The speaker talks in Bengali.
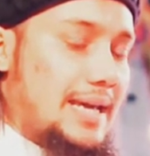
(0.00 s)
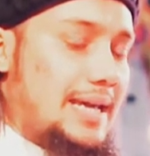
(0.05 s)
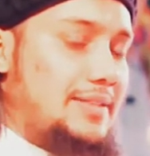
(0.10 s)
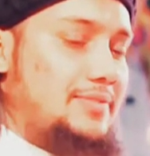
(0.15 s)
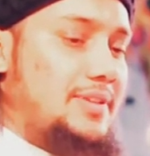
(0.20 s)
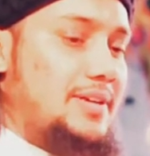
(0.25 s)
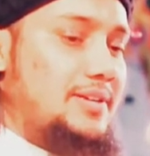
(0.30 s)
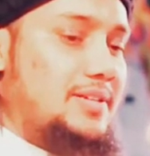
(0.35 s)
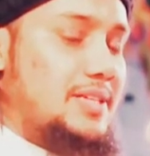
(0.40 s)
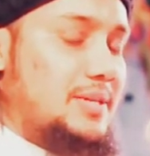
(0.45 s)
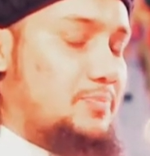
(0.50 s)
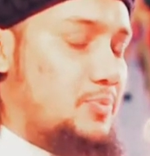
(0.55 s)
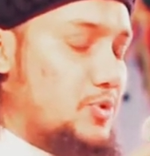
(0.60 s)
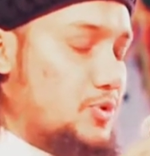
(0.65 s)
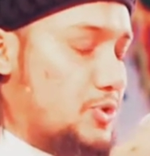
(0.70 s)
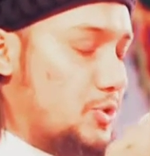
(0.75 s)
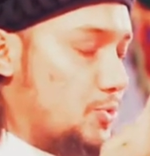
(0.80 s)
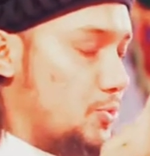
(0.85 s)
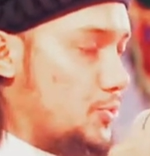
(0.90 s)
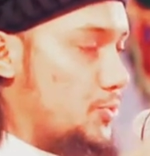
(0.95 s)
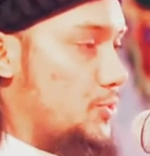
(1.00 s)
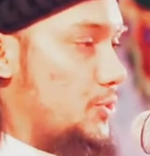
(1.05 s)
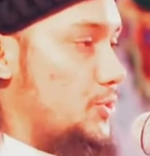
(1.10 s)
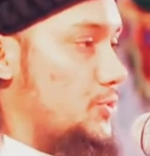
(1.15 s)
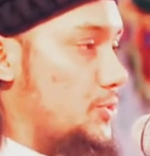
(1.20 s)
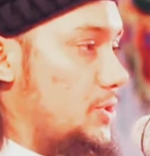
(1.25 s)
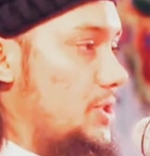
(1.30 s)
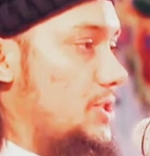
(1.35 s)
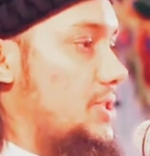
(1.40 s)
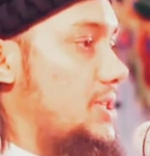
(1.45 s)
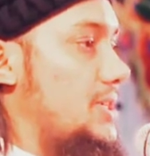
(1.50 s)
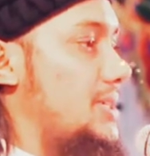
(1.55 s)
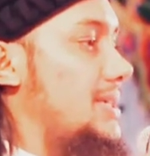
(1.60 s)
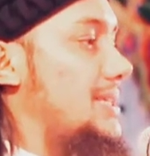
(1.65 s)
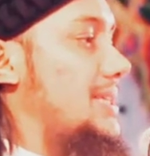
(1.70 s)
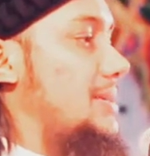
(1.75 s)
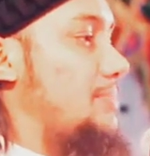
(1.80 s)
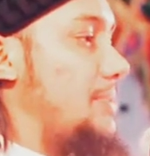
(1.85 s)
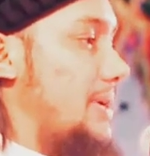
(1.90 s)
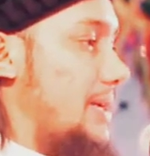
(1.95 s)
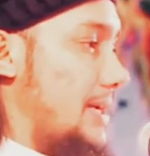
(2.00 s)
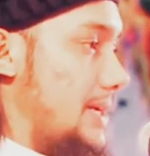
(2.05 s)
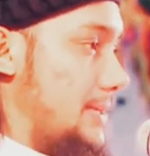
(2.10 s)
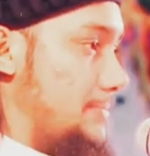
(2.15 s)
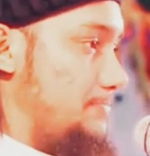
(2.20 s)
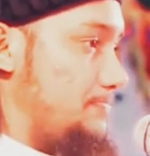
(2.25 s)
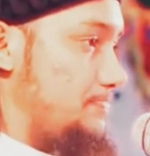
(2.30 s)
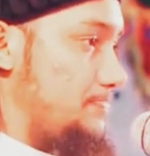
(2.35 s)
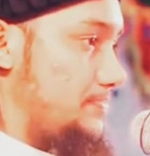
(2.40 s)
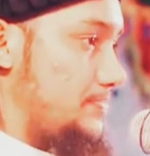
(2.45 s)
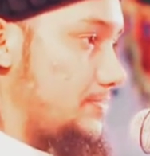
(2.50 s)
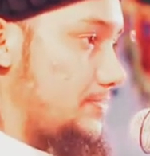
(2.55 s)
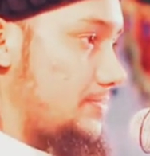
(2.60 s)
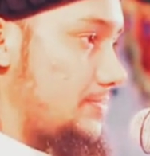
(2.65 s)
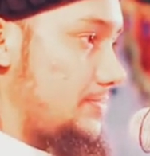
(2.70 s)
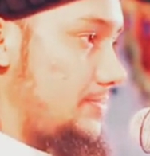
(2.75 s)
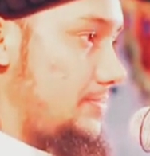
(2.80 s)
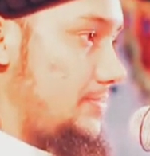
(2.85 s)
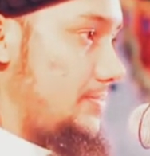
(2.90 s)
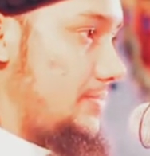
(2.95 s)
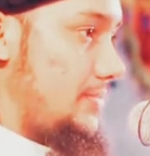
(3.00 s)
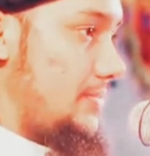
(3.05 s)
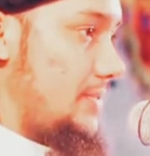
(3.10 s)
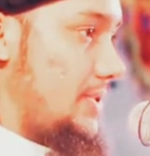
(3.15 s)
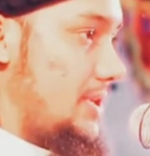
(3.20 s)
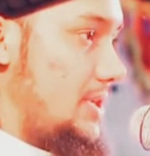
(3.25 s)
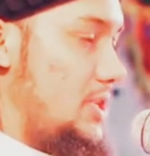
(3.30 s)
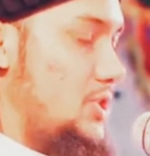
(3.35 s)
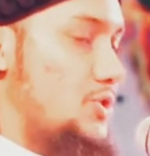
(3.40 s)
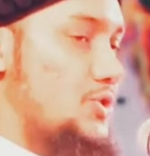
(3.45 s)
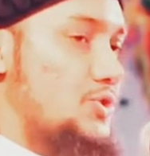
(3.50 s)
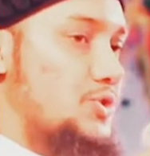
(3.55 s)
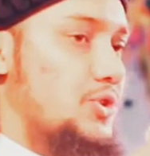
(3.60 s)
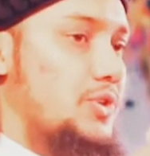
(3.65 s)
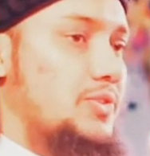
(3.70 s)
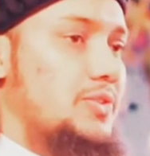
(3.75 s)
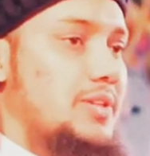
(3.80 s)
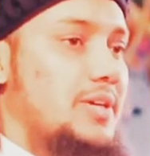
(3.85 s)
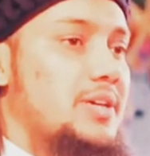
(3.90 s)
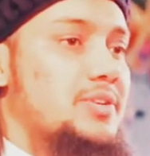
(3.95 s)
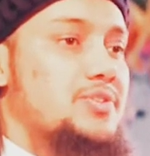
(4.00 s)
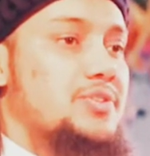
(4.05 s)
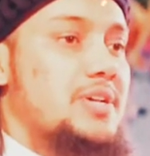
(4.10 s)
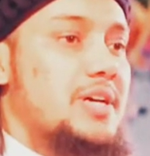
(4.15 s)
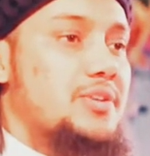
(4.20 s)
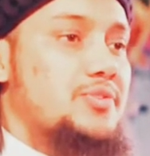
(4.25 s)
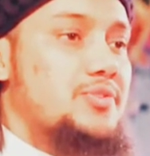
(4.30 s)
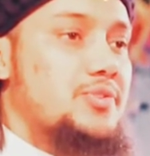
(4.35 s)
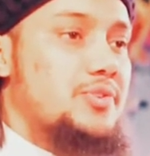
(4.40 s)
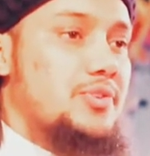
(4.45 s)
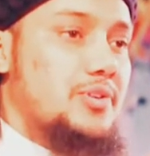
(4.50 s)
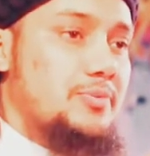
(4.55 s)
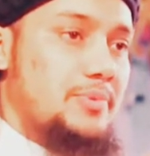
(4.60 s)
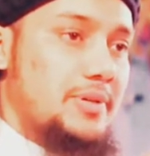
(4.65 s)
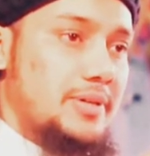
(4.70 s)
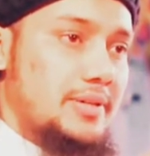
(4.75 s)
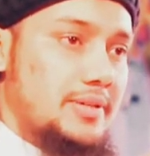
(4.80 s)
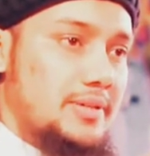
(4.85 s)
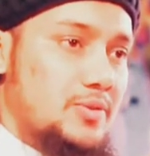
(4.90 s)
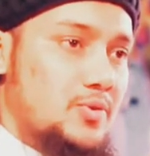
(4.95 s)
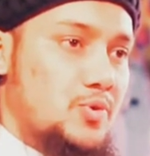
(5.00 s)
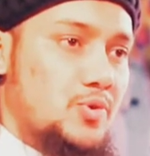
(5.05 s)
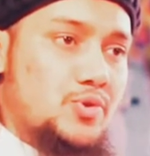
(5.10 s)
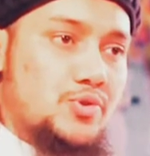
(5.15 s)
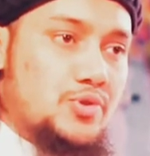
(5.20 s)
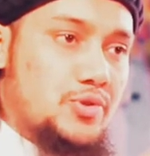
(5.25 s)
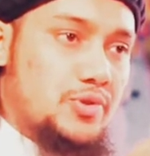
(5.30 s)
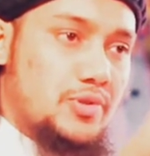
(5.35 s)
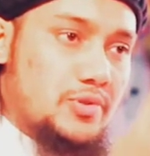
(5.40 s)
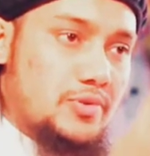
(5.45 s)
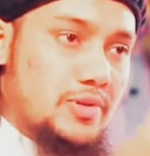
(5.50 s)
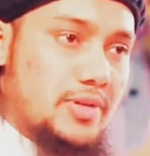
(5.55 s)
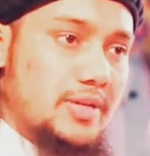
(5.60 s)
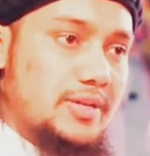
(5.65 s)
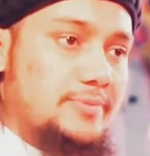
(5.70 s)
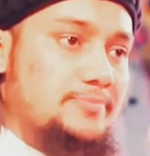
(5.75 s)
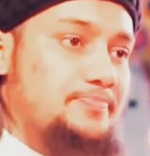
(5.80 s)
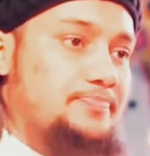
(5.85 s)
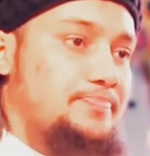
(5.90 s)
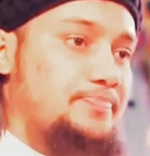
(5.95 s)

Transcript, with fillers: এই তিনটা প্রশ্নের উত্তর যদি সে দিতে পারে নিঃসন্দেহে সে একজন নবী কোনো সন্দেহ নাই